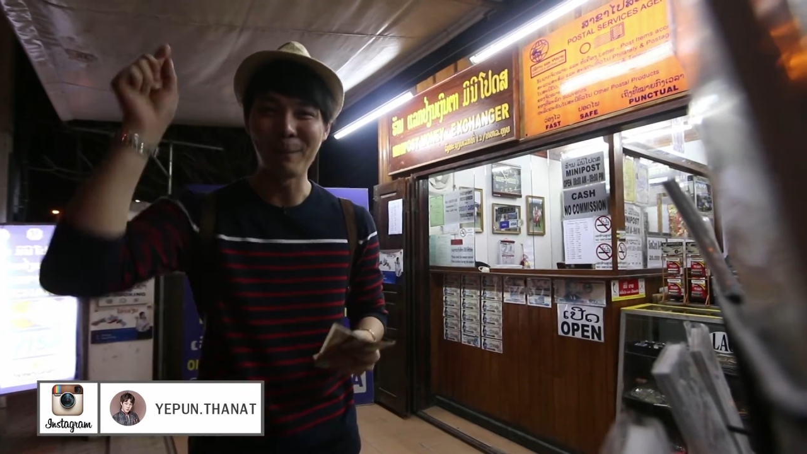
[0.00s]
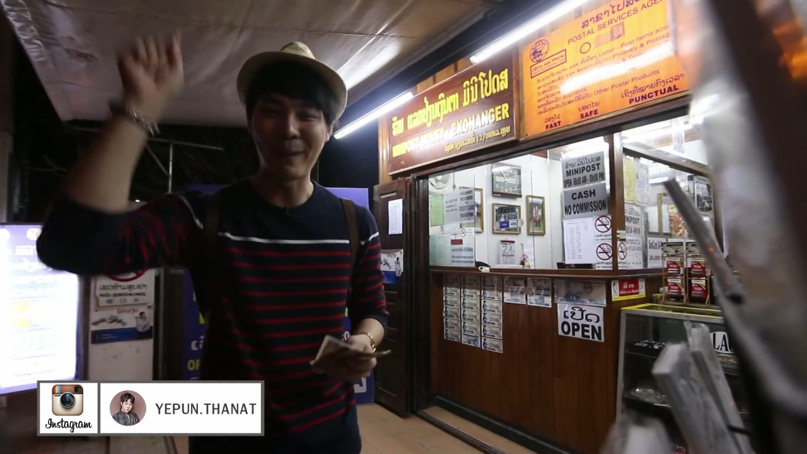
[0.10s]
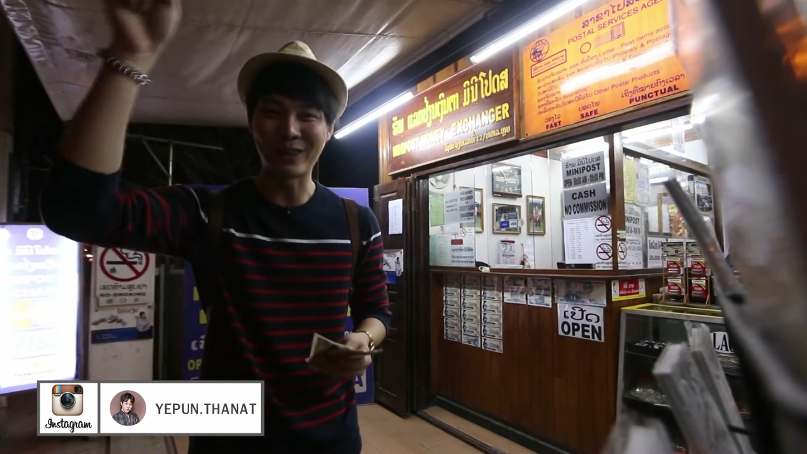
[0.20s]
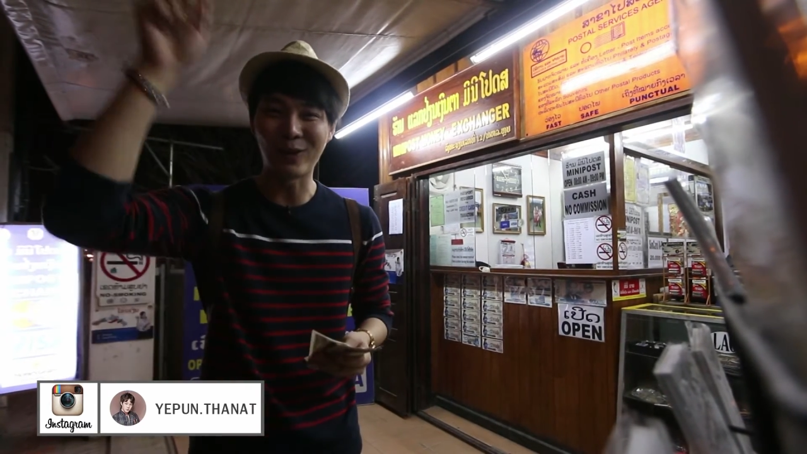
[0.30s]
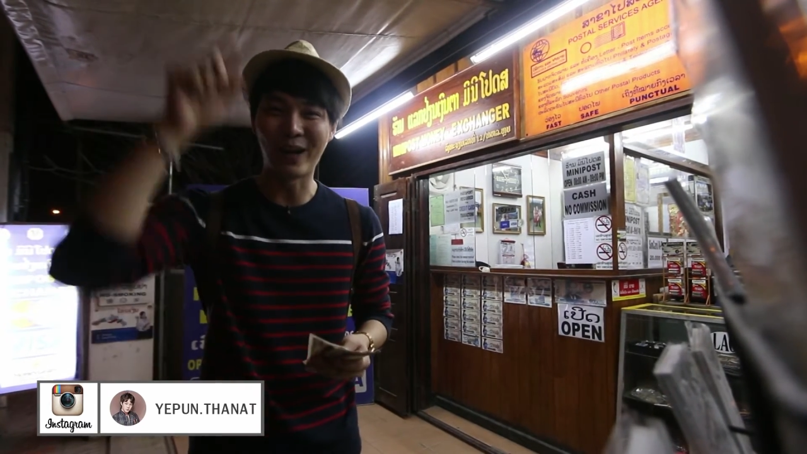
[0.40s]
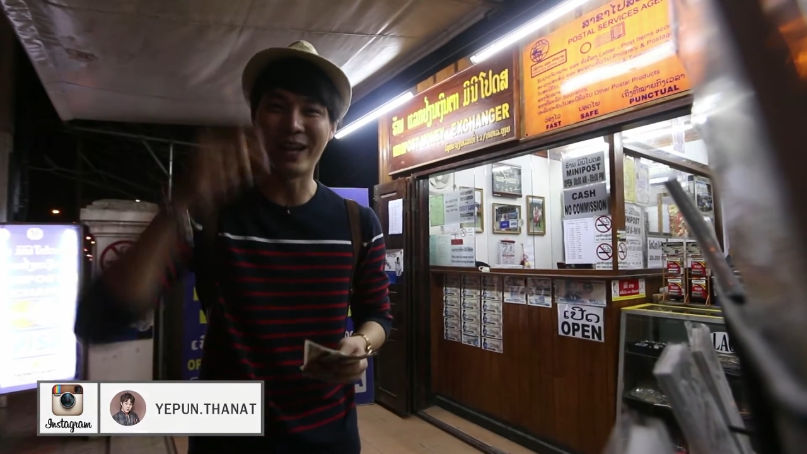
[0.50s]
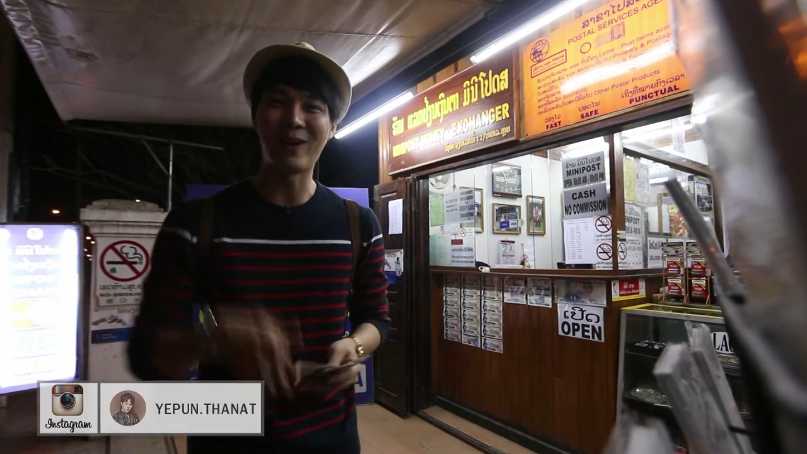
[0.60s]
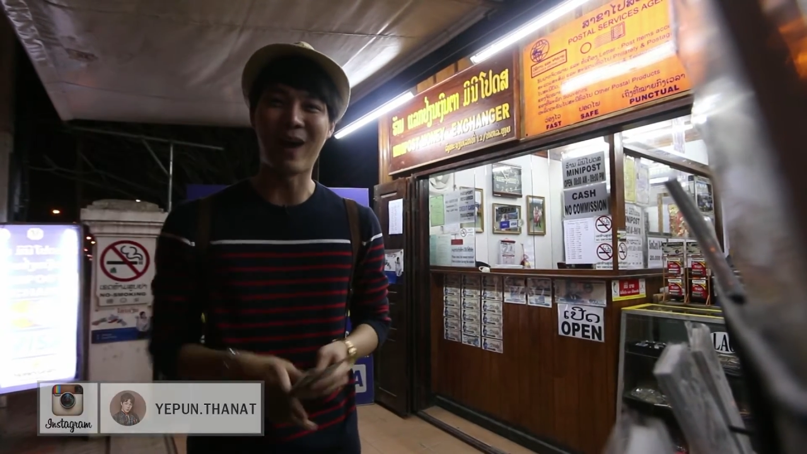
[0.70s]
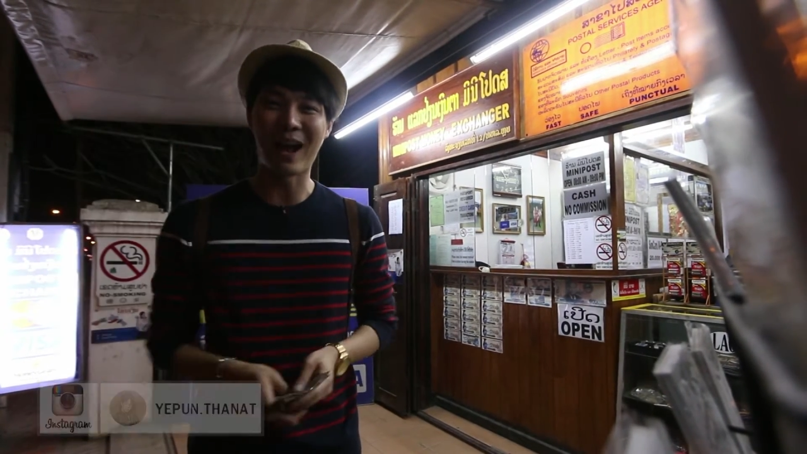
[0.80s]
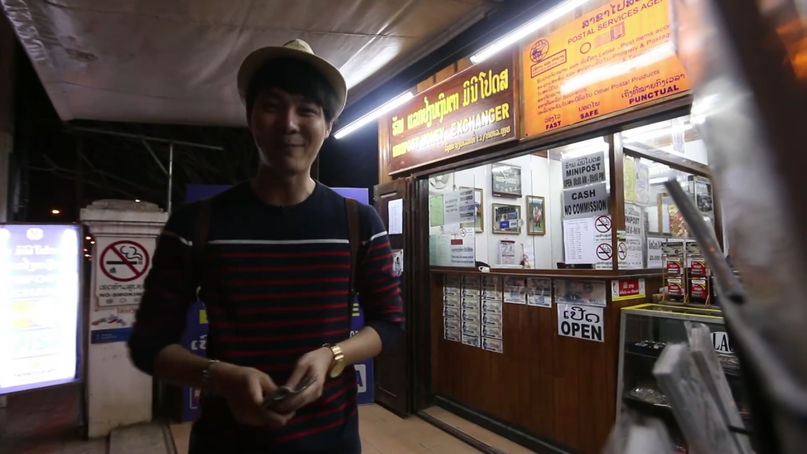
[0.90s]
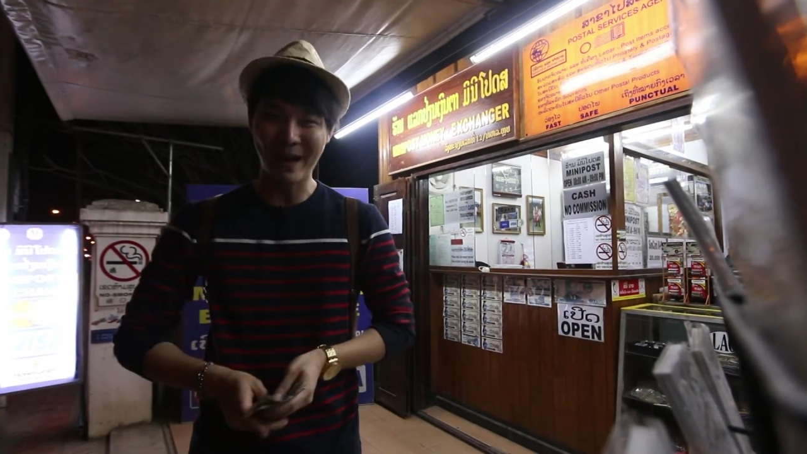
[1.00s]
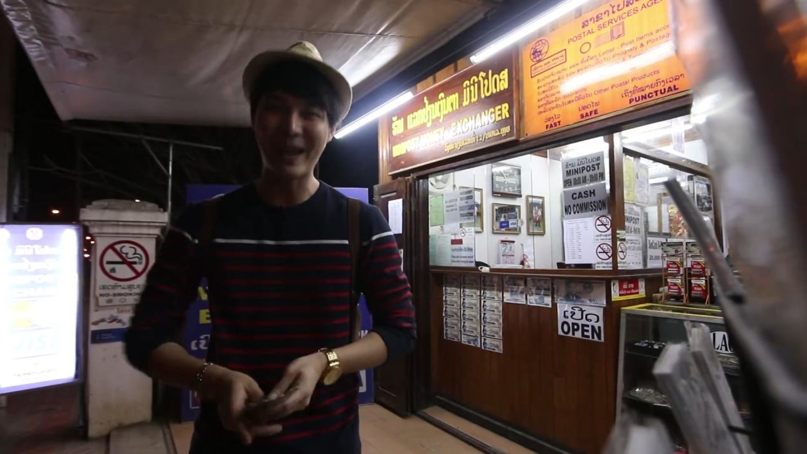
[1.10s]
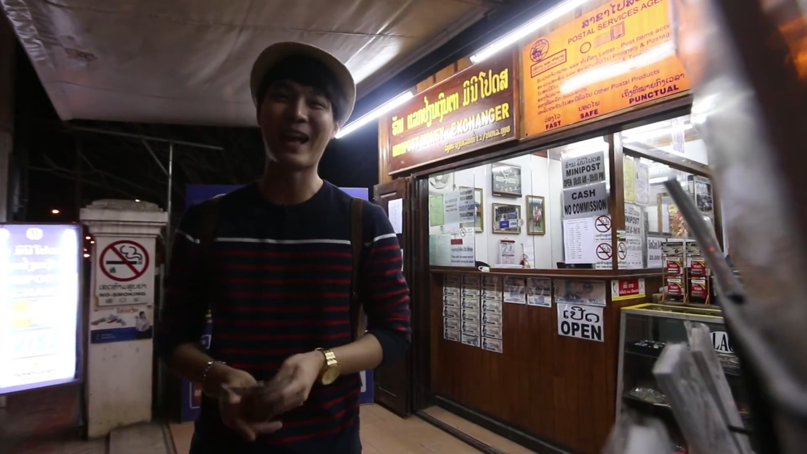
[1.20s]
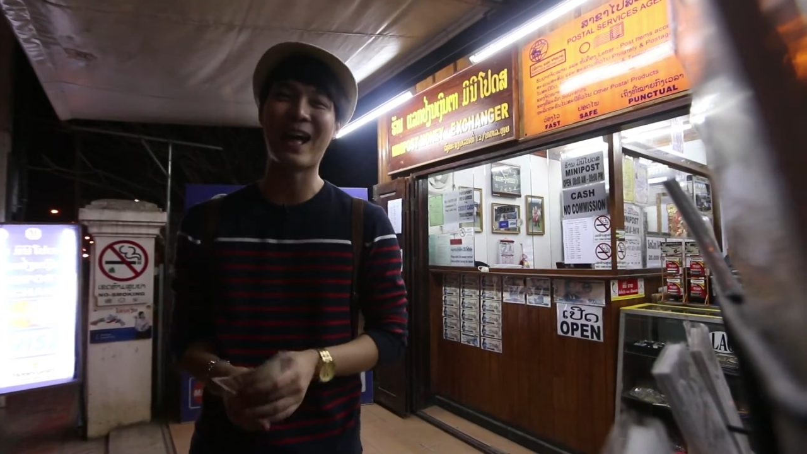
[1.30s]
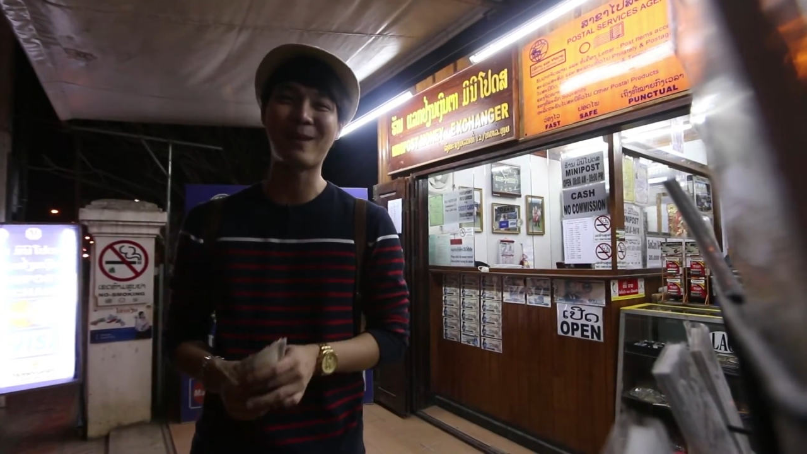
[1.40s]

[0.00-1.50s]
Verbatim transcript: ไปตะลุยกันเลยดีกว่าครับ ไปเลยครั